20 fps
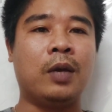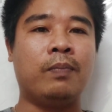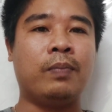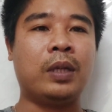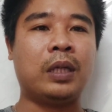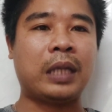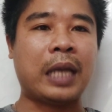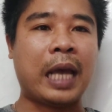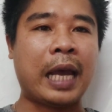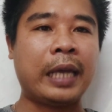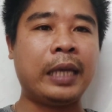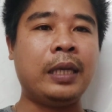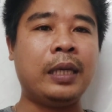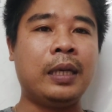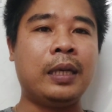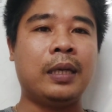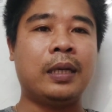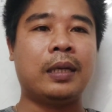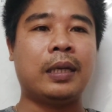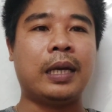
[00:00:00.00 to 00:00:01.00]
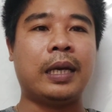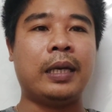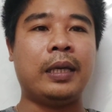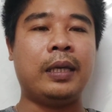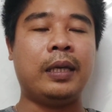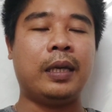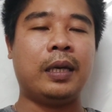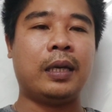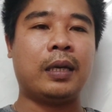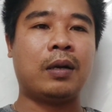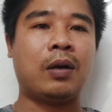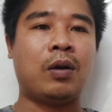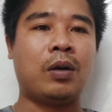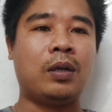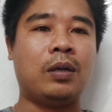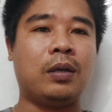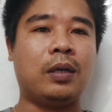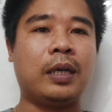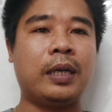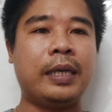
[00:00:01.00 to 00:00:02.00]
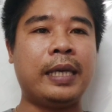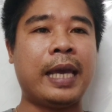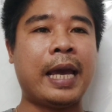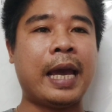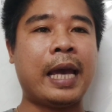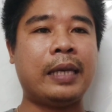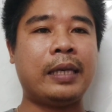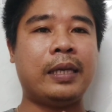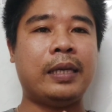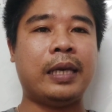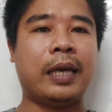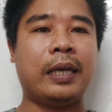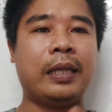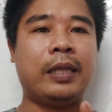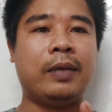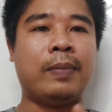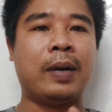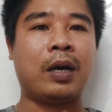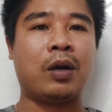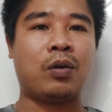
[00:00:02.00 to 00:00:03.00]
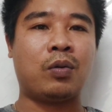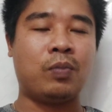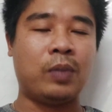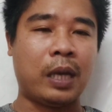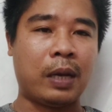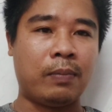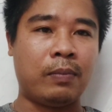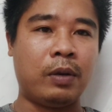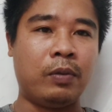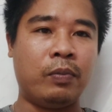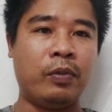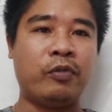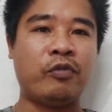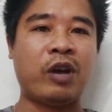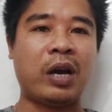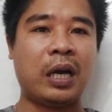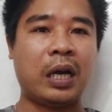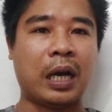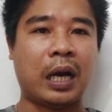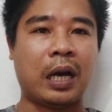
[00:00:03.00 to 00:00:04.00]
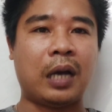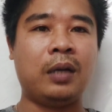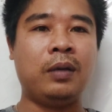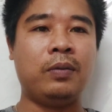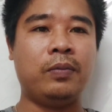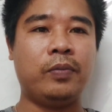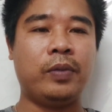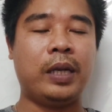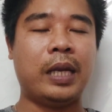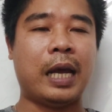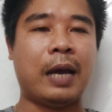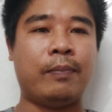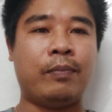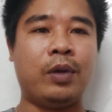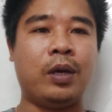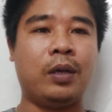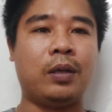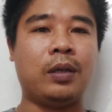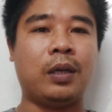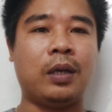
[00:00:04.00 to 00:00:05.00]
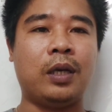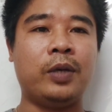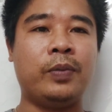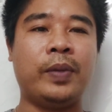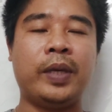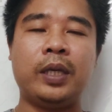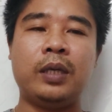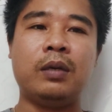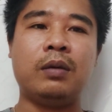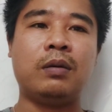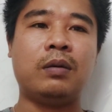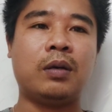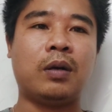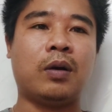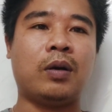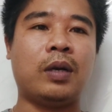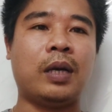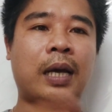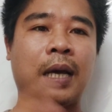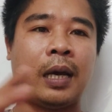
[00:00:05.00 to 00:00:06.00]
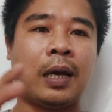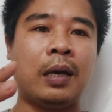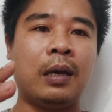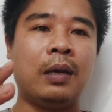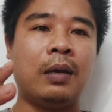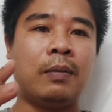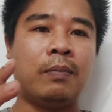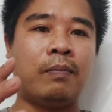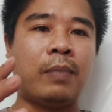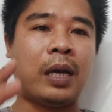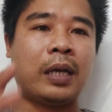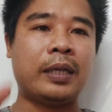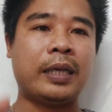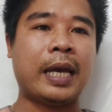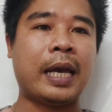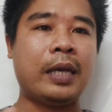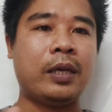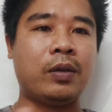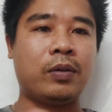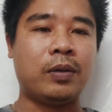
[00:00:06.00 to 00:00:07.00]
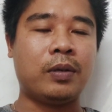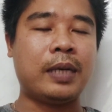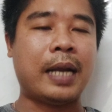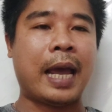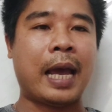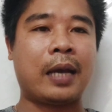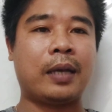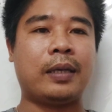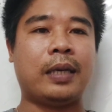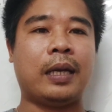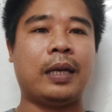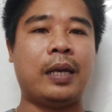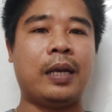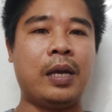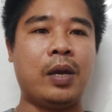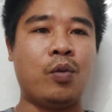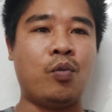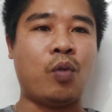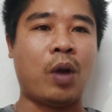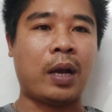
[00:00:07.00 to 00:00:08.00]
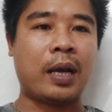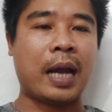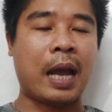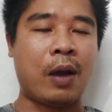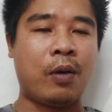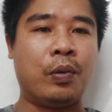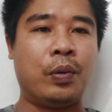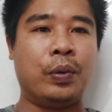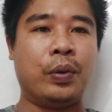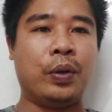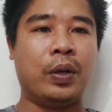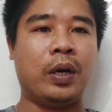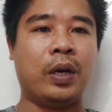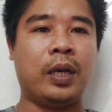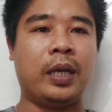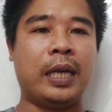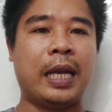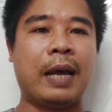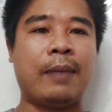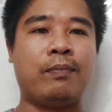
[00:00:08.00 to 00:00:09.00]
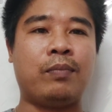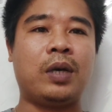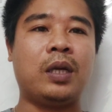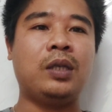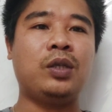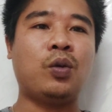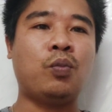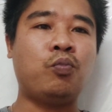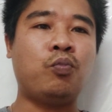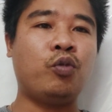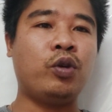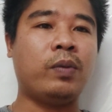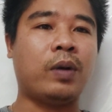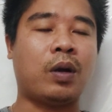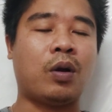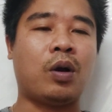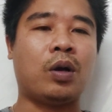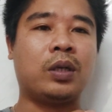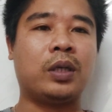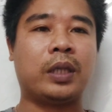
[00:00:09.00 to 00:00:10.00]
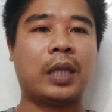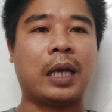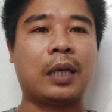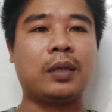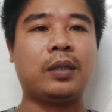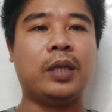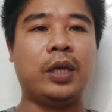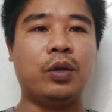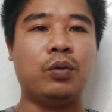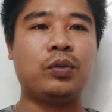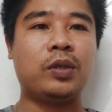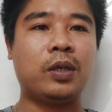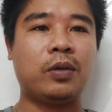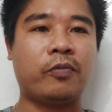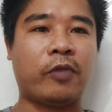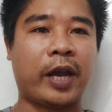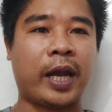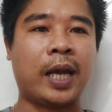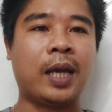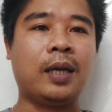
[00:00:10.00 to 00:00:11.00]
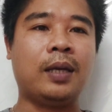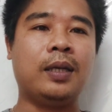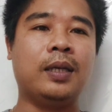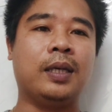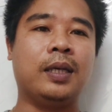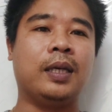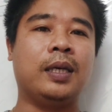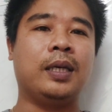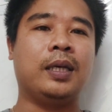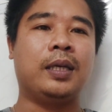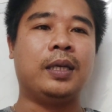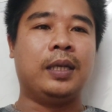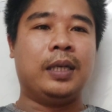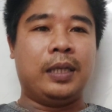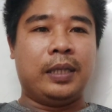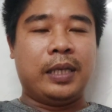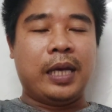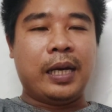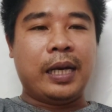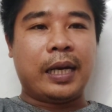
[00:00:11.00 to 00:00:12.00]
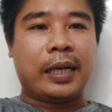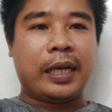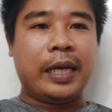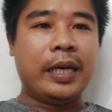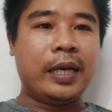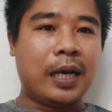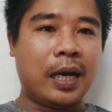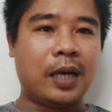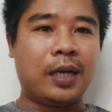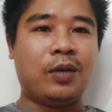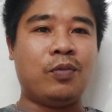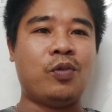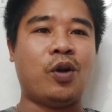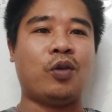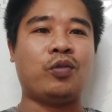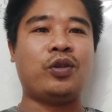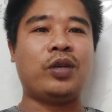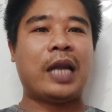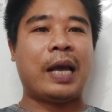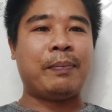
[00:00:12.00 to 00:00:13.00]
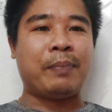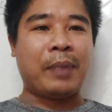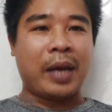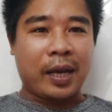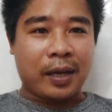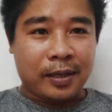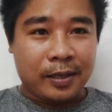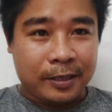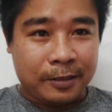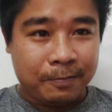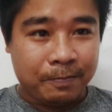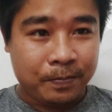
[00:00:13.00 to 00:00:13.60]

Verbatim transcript: mít thái để à, có được cái giá như vậy thì bà con nông dân mình biết phấn khởi mới làm được những cái miếng giường gọi là mang trái cho nó đạt và nó hiệu quả cao rồi Nam kính chúc quý bà con thật nhiều sức khỏe nhớ đăng ký kênh ủng hộ cho Nam nha